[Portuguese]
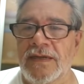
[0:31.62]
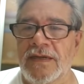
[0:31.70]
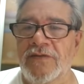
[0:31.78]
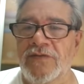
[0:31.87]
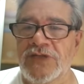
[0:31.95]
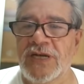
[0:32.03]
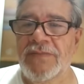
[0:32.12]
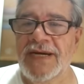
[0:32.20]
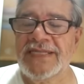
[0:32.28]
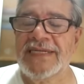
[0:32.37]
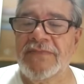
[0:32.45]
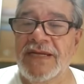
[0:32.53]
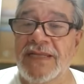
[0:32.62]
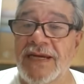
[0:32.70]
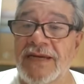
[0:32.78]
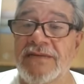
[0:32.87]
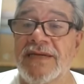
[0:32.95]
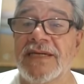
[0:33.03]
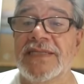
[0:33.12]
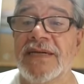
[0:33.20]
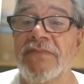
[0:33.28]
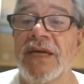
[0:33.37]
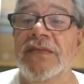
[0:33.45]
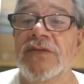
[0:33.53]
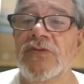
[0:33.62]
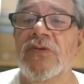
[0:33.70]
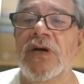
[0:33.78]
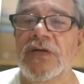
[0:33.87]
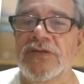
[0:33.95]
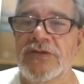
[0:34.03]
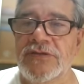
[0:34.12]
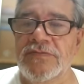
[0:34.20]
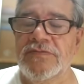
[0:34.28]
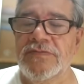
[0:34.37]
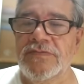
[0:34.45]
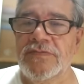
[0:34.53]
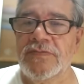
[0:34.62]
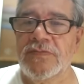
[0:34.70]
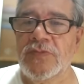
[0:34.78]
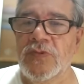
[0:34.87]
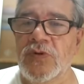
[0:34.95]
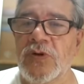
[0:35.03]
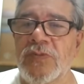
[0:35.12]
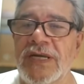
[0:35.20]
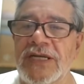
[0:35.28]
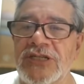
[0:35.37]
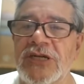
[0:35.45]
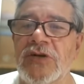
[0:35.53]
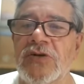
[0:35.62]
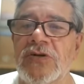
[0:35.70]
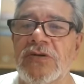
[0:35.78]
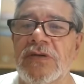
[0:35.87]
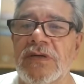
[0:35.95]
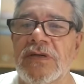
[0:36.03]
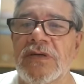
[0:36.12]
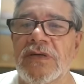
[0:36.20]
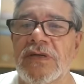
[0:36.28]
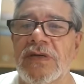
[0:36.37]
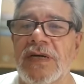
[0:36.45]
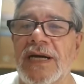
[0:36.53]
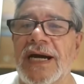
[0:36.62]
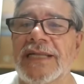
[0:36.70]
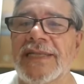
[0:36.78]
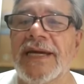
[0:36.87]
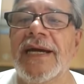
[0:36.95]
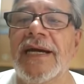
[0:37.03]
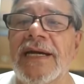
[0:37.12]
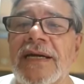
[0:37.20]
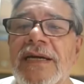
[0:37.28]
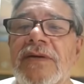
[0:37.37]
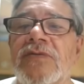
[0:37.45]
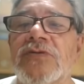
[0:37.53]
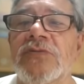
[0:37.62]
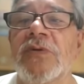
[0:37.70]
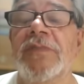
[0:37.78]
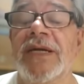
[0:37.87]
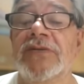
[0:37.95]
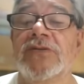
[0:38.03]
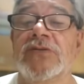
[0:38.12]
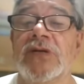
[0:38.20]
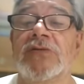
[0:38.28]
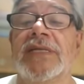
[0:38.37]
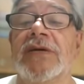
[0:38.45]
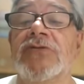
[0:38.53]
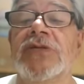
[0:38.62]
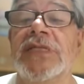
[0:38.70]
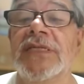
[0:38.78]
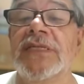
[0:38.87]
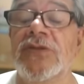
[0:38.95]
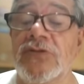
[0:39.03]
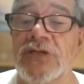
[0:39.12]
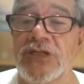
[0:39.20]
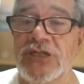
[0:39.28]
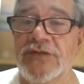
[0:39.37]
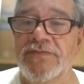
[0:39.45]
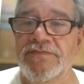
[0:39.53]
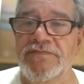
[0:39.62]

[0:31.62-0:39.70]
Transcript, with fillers: eu vou chamar essa matéria de A Semente do Ódio. Como ela chegou até os momentos, até os dias de hoje.